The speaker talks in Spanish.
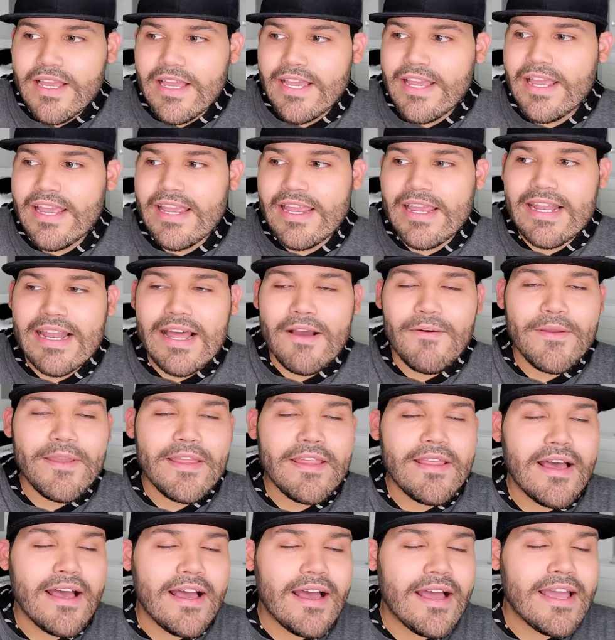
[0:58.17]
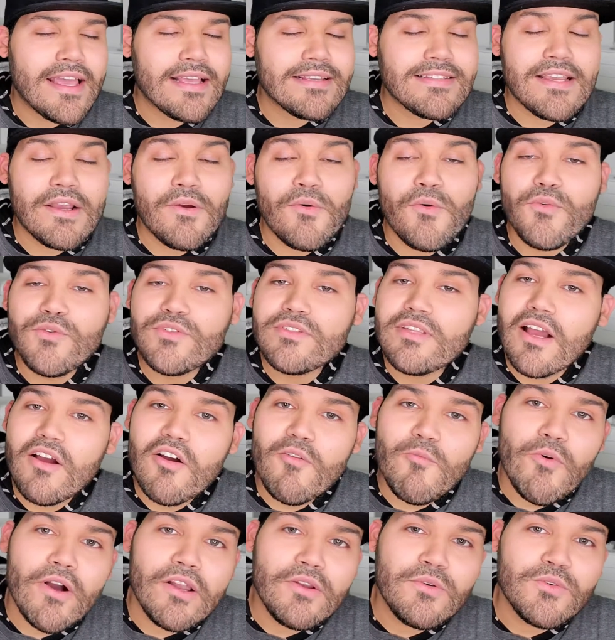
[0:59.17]
Eh, la vida es injusta,
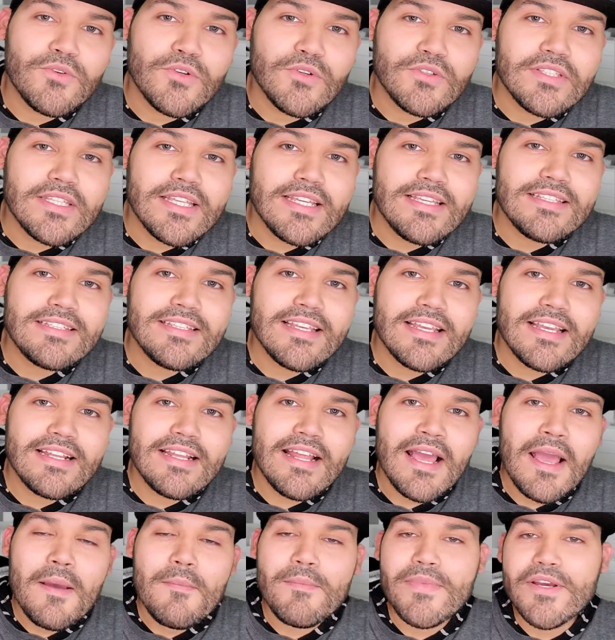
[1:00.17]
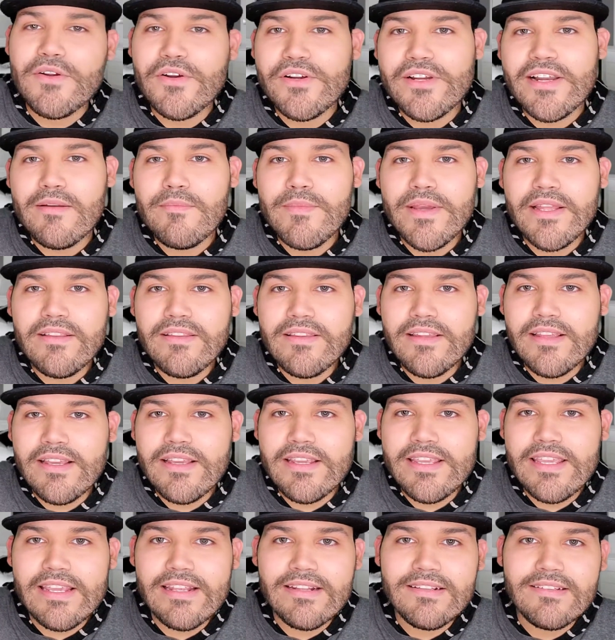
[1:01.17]
como algunos dicen, pero
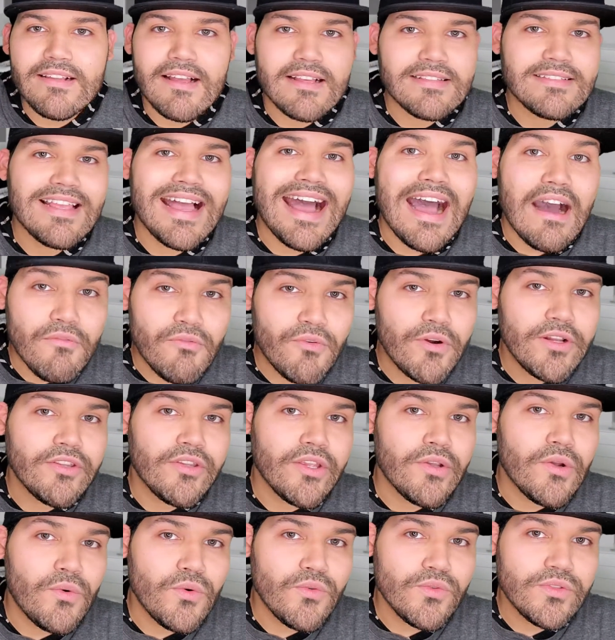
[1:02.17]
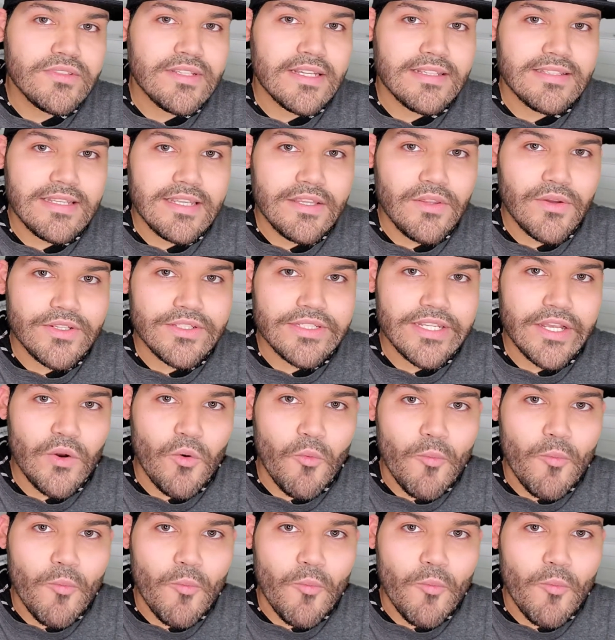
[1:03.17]
realmente quien las ha vuelto injusta ha sido el ser